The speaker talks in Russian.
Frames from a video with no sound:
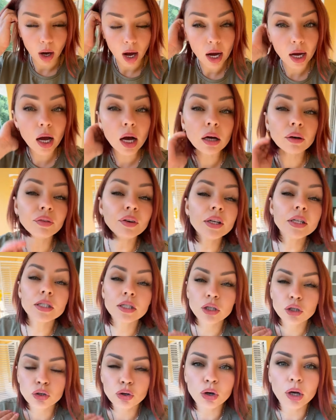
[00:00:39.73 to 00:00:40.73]
А как
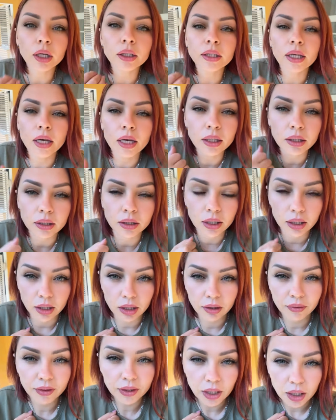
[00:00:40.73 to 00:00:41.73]
выяснить, что конкретно-то не
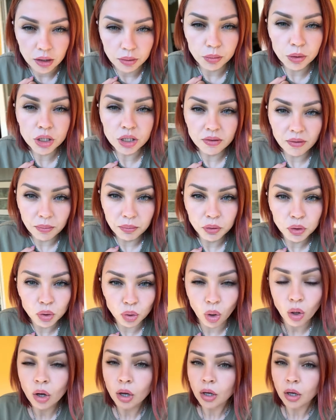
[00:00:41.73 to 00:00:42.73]
хватает? Мы же с вами все